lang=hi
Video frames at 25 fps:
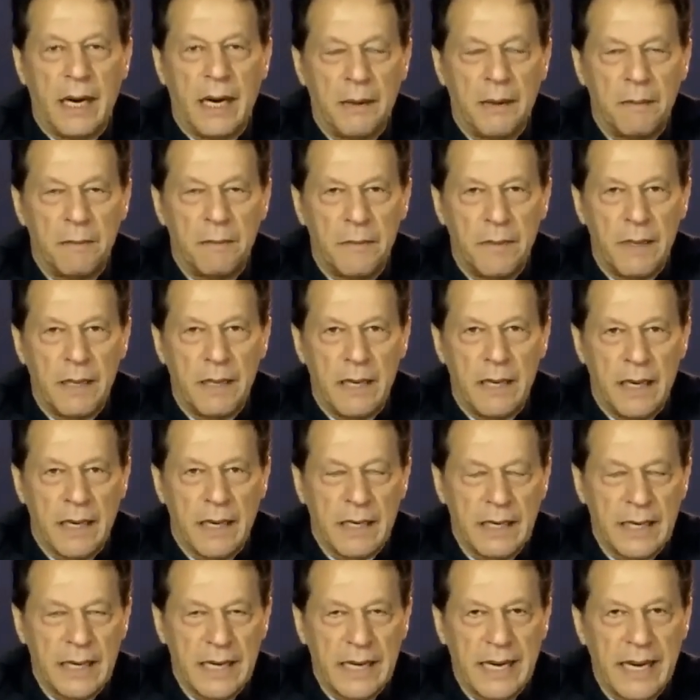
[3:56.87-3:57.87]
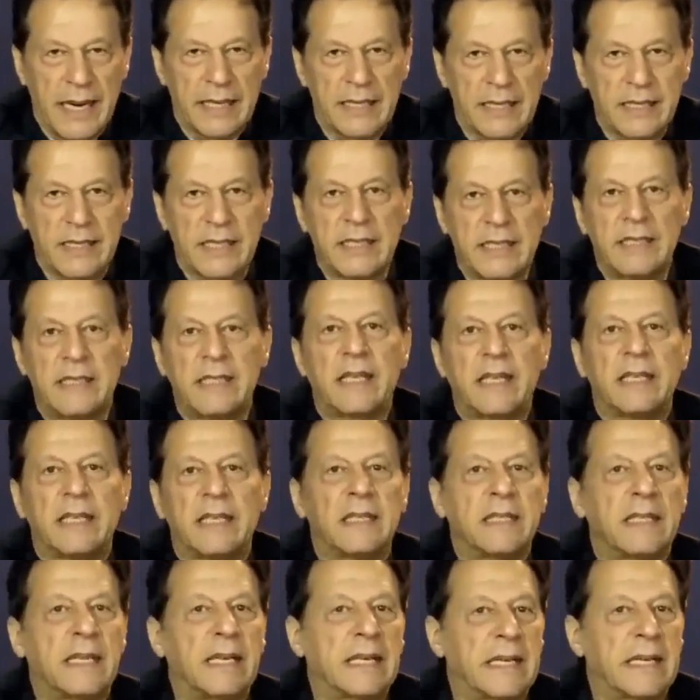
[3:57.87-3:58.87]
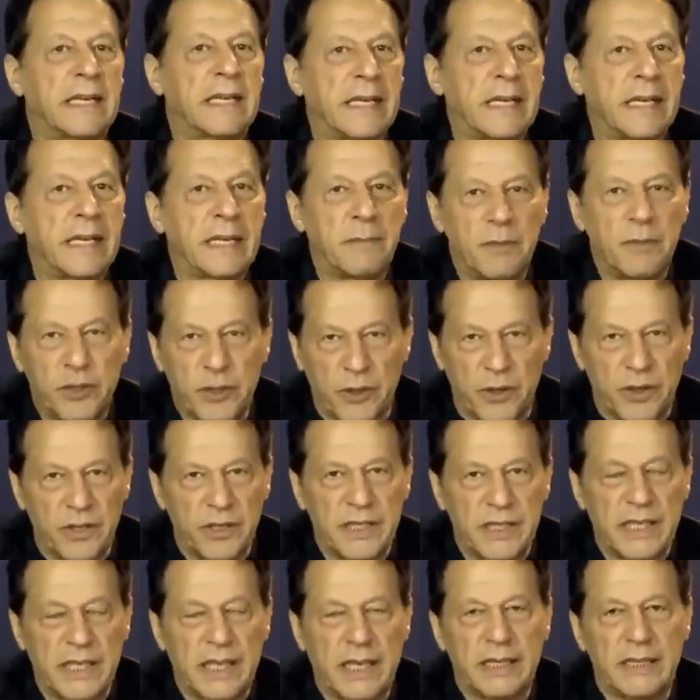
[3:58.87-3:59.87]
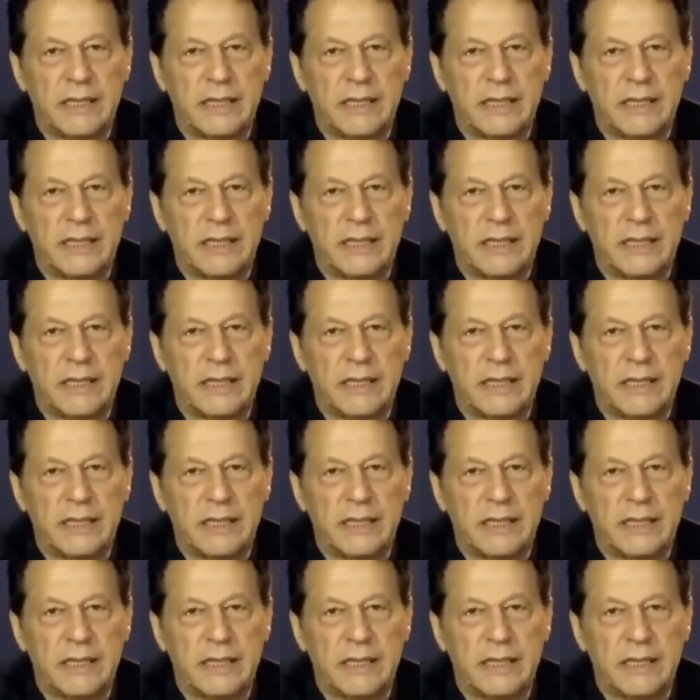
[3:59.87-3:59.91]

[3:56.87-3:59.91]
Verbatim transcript: हम अगर इलेक्शंस के अंदर एक क्लियर मेजोरिटी